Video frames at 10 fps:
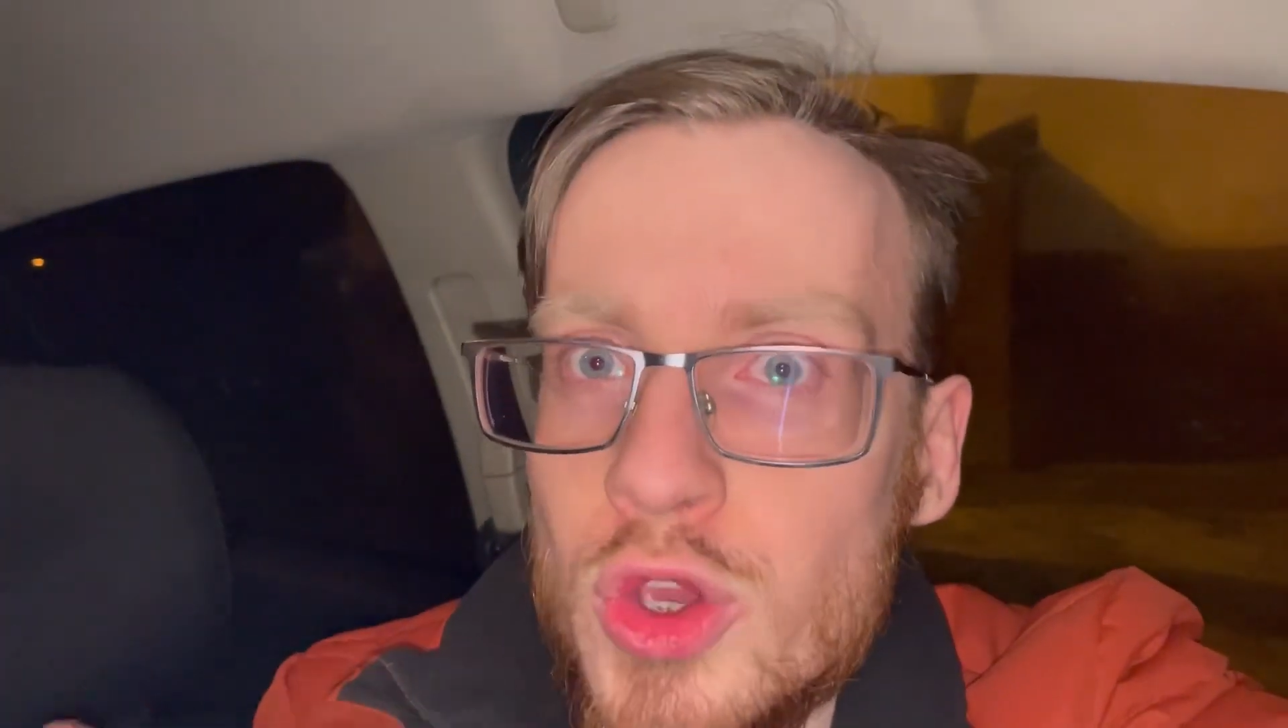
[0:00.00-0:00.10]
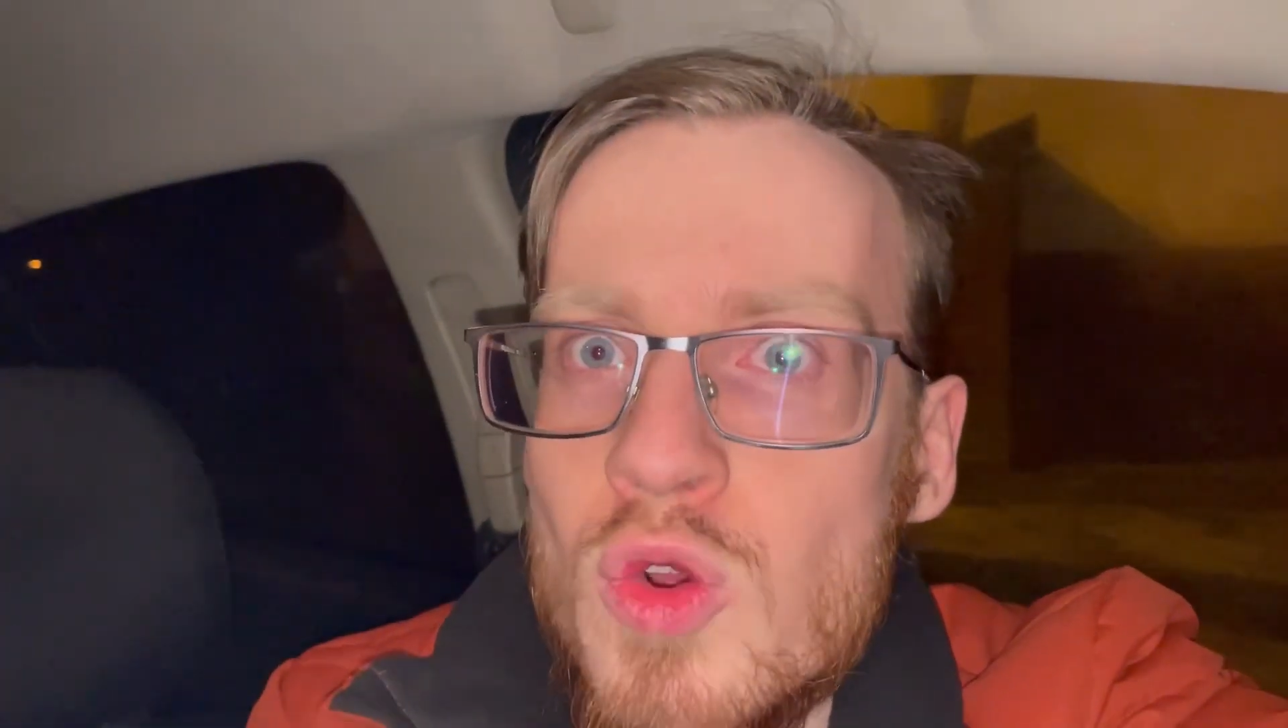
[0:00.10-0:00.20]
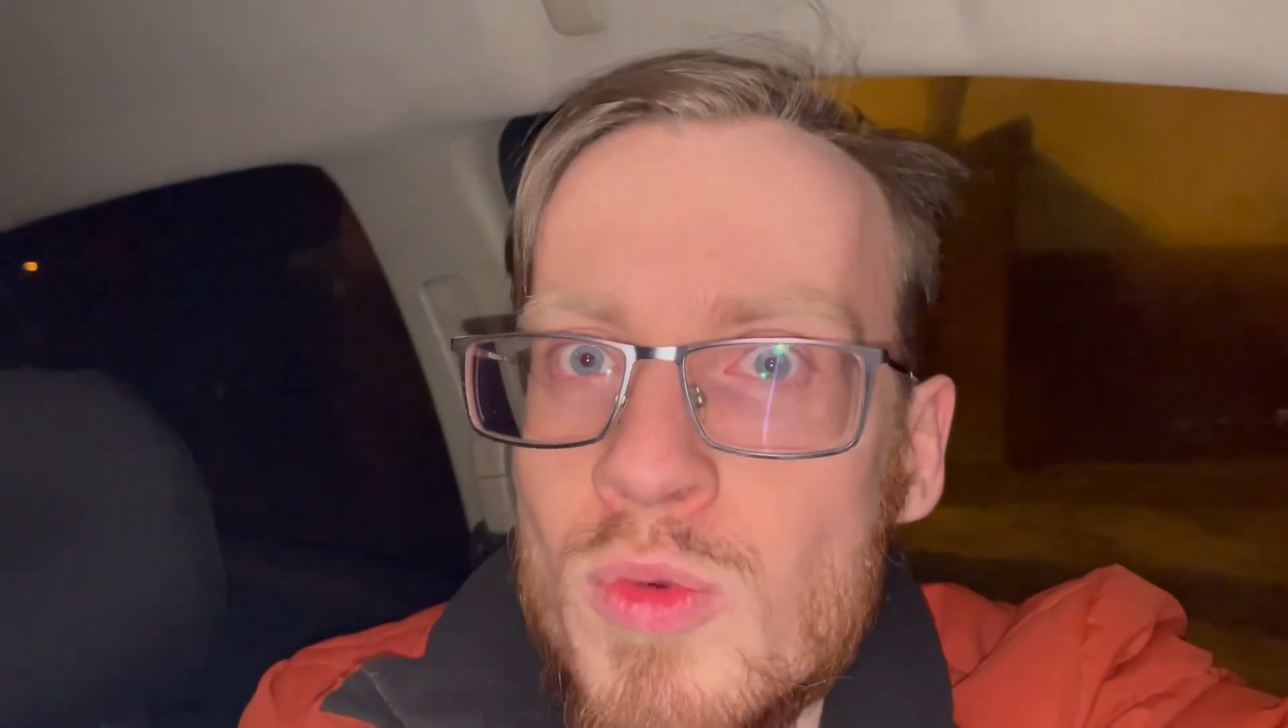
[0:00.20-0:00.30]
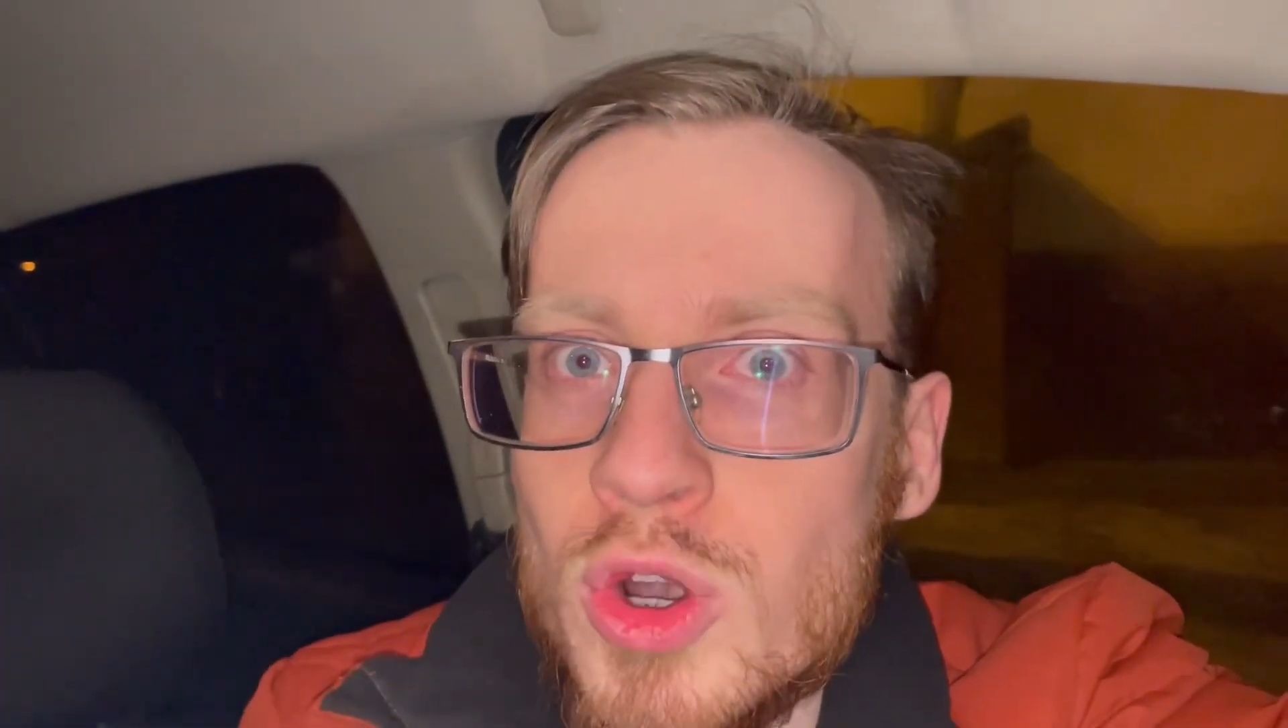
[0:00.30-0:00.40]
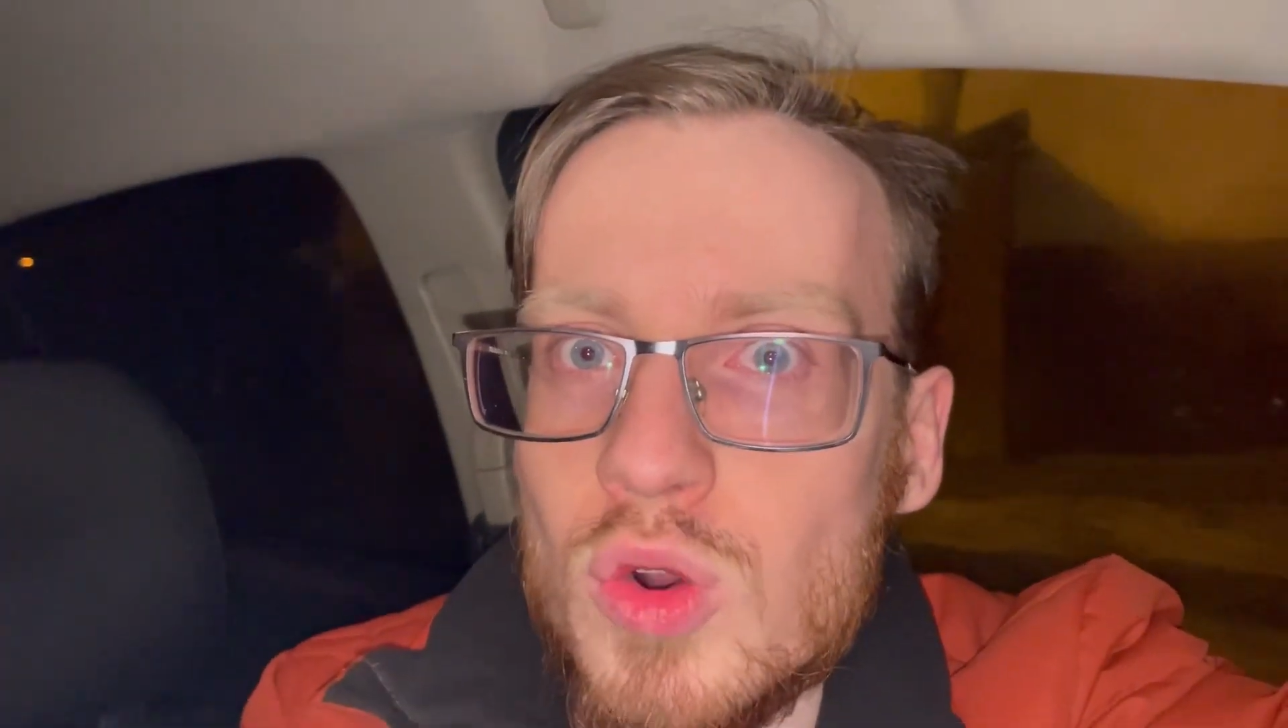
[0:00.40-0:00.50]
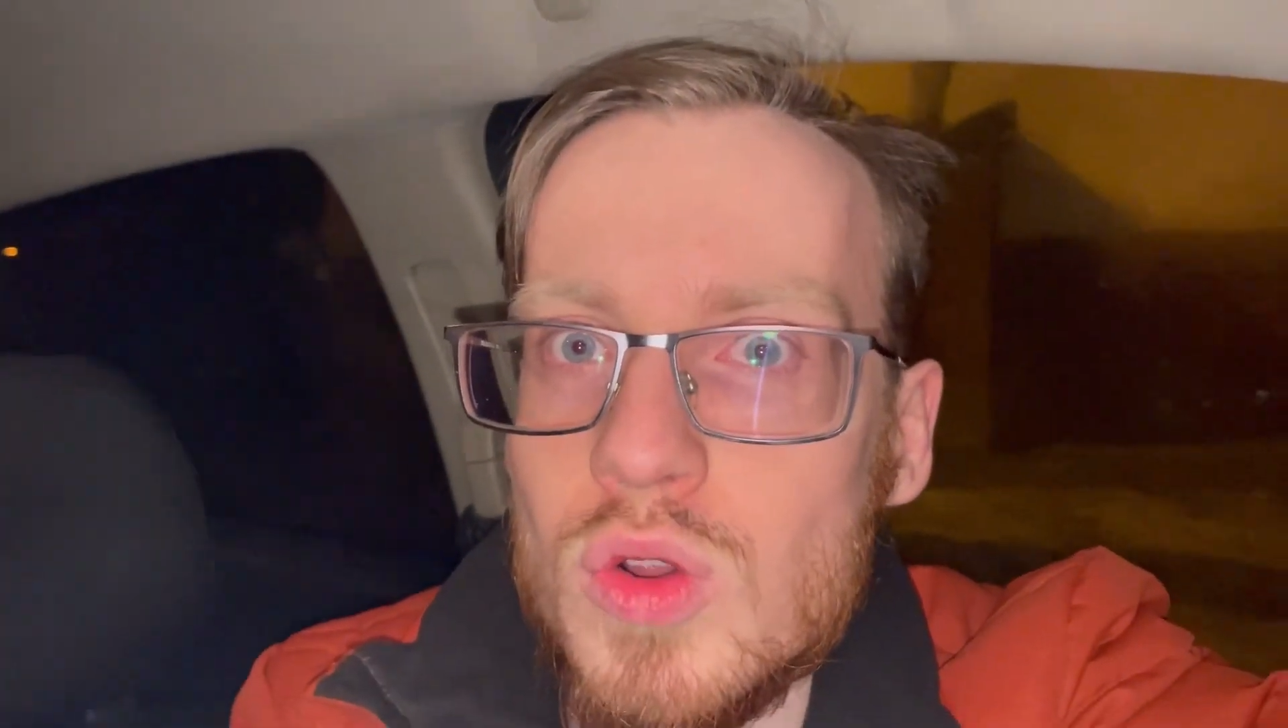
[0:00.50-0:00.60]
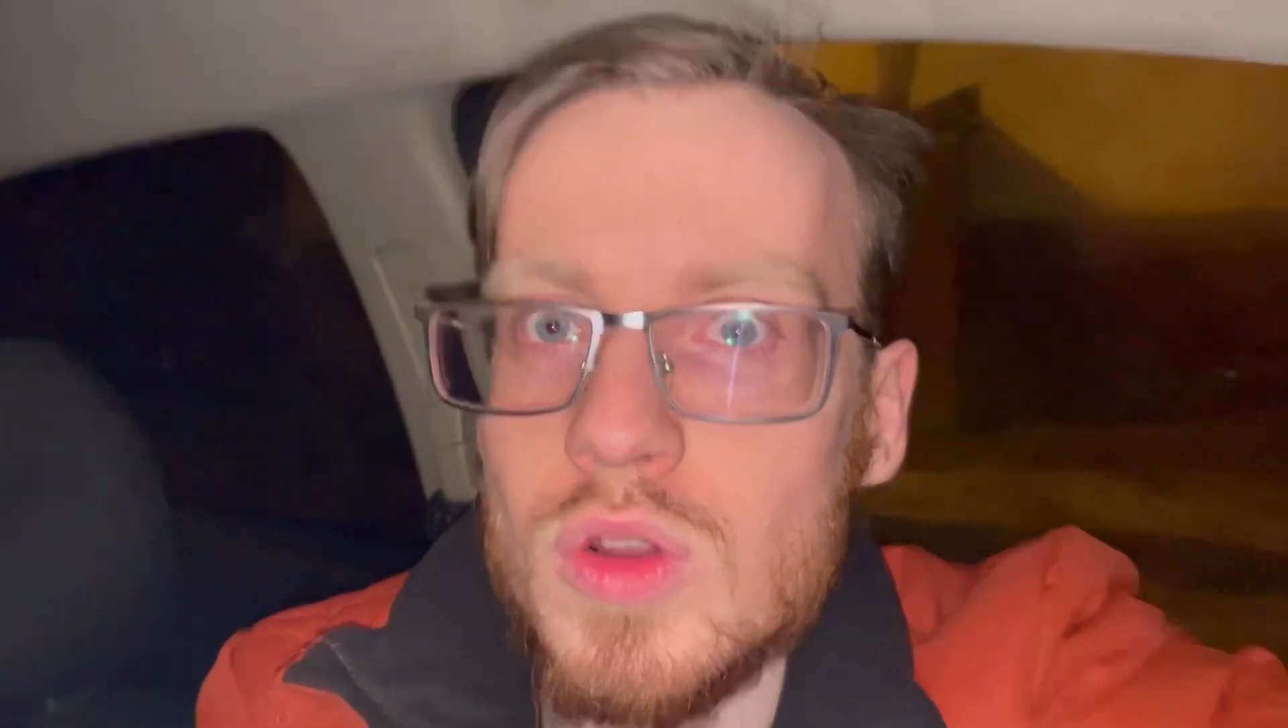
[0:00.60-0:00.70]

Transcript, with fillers: юмору?